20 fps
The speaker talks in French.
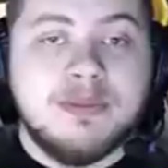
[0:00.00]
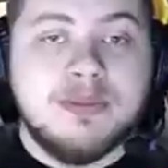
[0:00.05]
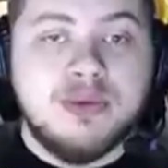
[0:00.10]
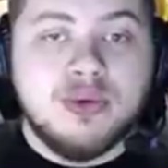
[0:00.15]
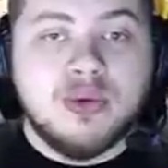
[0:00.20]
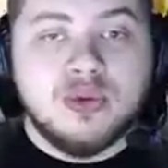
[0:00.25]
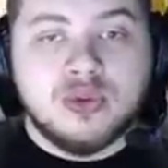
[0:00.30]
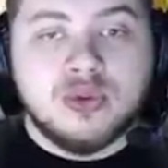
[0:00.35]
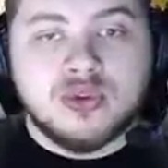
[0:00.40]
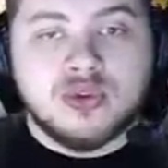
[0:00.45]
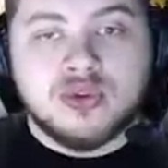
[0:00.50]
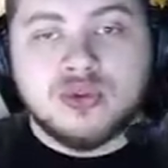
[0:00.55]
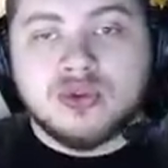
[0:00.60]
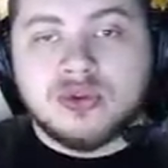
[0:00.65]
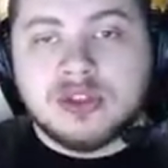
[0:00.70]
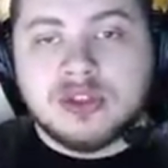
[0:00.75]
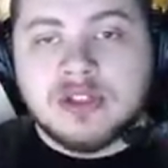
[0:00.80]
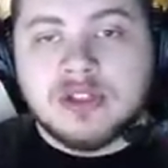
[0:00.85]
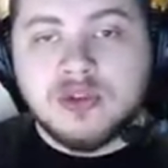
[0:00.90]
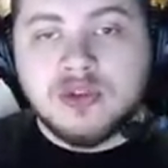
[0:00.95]
les plus gros donjons,
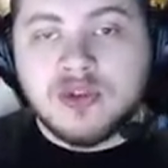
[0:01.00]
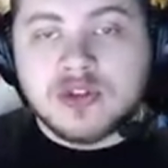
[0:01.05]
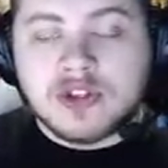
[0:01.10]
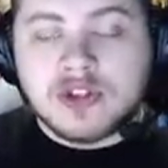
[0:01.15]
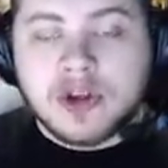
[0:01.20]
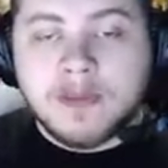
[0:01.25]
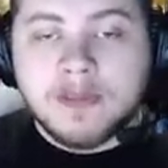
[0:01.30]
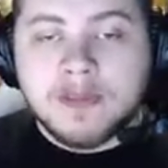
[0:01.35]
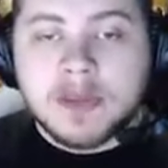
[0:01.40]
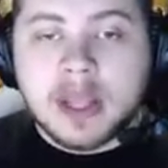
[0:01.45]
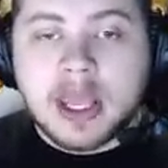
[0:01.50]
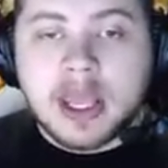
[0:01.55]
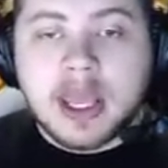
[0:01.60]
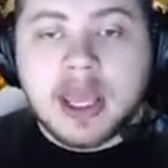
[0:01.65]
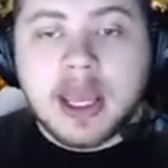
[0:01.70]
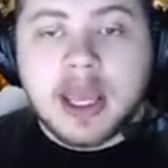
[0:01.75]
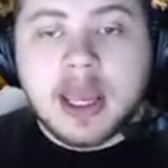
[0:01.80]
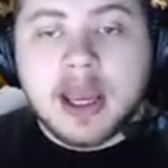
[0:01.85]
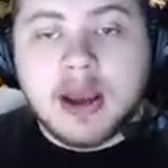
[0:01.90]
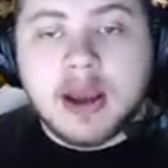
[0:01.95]
donc niveau 200.
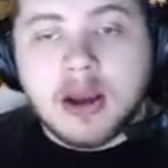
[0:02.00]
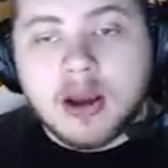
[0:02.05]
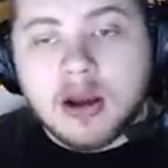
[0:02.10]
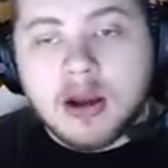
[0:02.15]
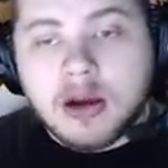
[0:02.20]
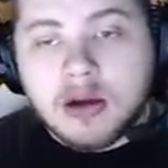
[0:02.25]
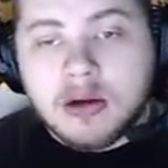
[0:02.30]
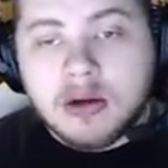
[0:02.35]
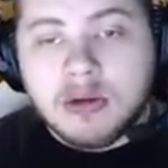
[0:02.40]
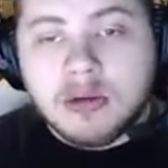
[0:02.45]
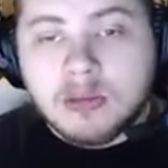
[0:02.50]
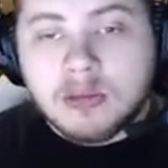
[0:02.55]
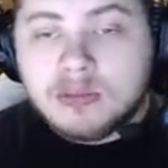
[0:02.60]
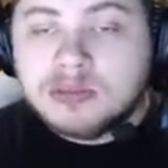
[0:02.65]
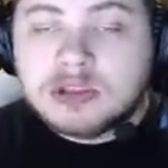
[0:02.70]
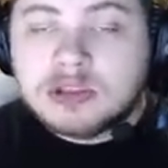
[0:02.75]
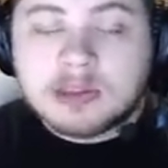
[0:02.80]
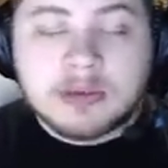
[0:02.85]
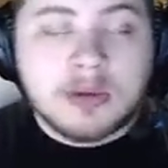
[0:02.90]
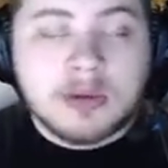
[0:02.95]
Euh,
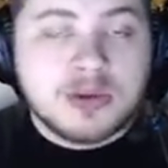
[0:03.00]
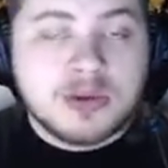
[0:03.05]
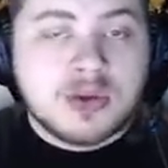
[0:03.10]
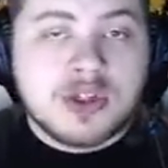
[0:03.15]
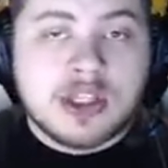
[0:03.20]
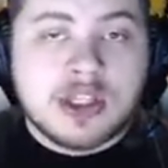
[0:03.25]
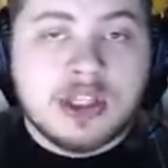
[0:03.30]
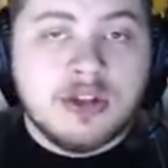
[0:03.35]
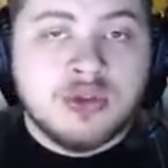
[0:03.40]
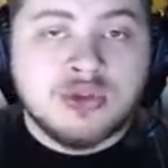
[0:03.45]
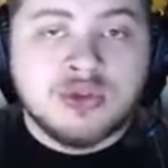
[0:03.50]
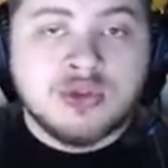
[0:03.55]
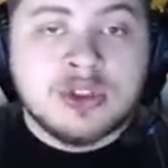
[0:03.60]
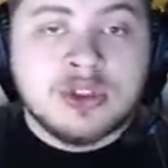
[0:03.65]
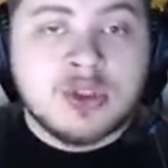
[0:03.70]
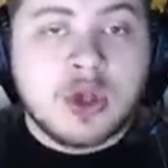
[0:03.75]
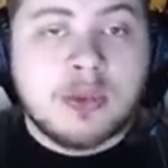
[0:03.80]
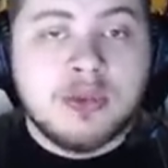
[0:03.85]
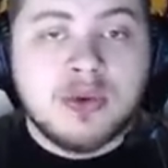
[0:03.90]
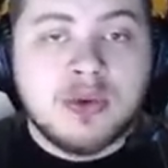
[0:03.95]
simplement parce que c'est des donjons
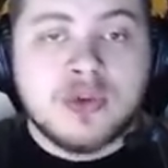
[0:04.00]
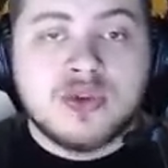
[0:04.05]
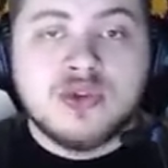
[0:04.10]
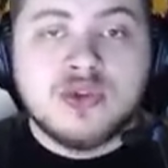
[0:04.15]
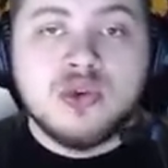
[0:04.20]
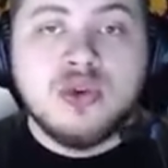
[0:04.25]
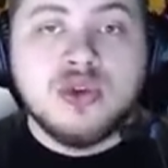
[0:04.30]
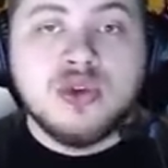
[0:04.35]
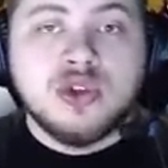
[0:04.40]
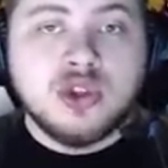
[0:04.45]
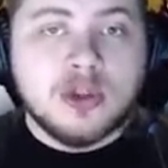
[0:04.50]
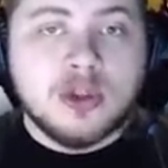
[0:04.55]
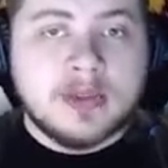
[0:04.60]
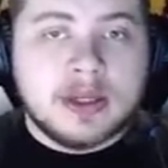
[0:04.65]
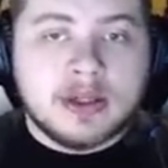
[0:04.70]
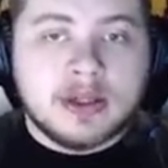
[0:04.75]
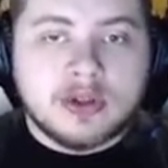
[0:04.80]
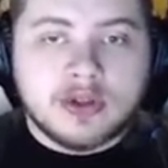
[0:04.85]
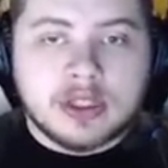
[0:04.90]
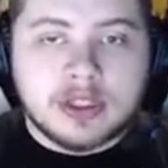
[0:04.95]
qui sont un peu sur le
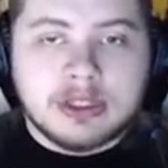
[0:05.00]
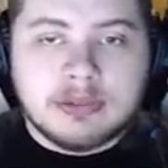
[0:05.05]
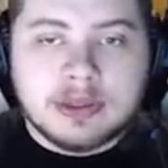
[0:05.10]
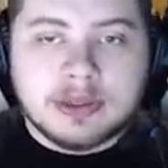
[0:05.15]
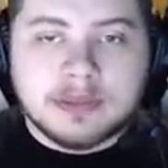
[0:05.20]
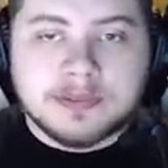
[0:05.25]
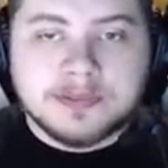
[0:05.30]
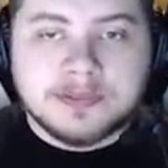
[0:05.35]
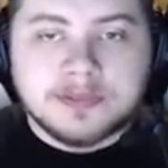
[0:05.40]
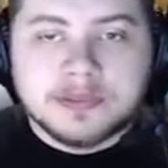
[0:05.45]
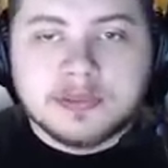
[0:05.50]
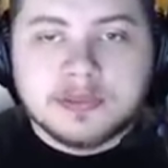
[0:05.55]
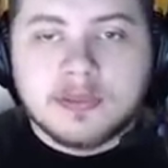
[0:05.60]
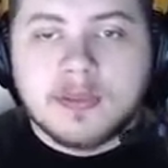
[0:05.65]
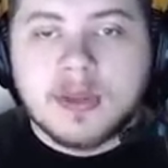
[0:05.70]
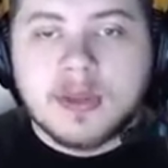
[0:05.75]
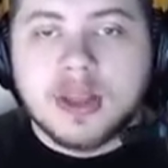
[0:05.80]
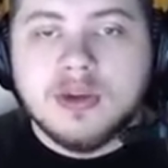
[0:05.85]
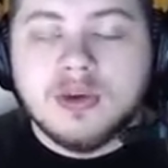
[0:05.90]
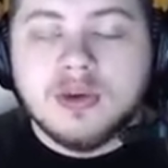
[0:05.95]
chemin, entre guillemets.
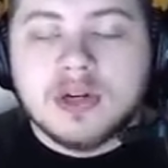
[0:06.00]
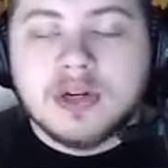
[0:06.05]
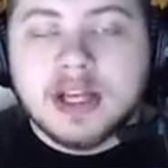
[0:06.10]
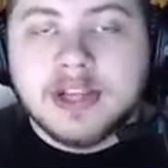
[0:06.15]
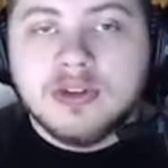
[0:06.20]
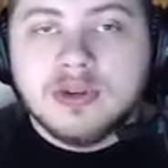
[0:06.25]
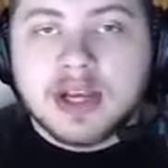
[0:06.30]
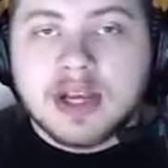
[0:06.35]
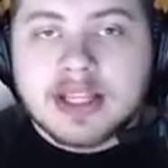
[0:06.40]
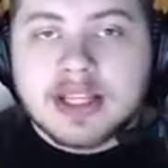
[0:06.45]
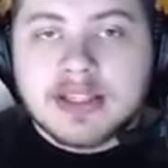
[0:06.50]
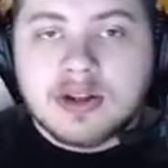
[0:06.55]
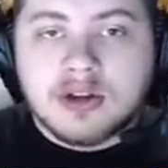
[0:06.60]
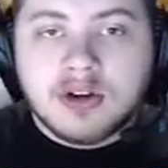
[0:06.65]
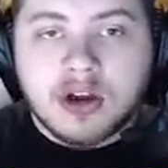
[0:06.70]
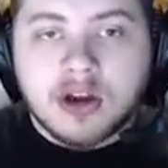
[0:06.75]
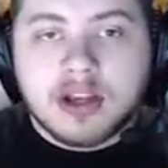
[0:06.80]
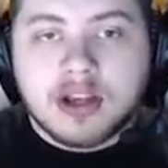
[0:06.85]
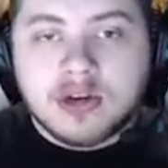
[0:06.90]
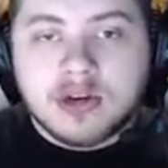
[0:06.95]
Donc là, il nous reste
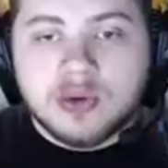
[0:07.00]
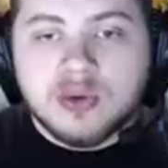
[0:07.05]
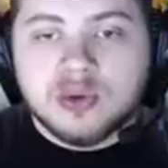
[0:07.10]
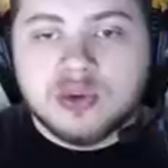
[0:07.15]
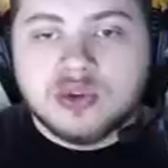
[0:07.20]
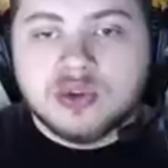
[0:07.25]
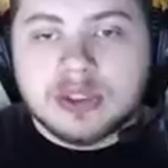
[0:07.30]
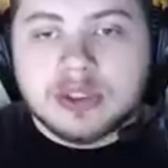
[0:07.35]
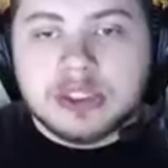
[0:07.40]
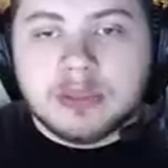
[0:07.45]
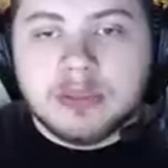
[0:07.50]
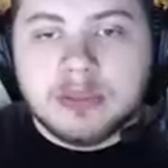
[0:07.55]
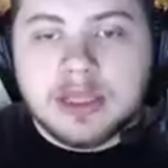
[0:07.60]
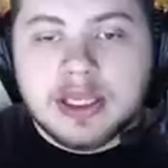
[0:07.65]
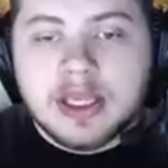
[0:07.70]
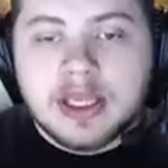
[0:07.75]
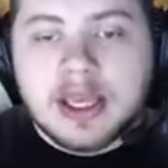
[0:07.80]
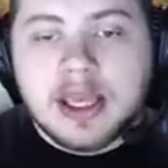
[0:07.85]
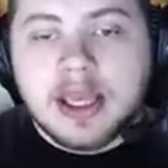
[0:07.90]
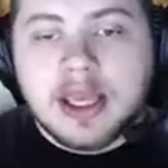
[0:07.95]
encore quelques donjons à
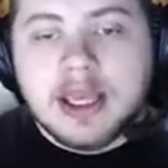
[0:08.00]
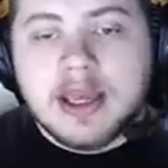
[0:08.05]
taper,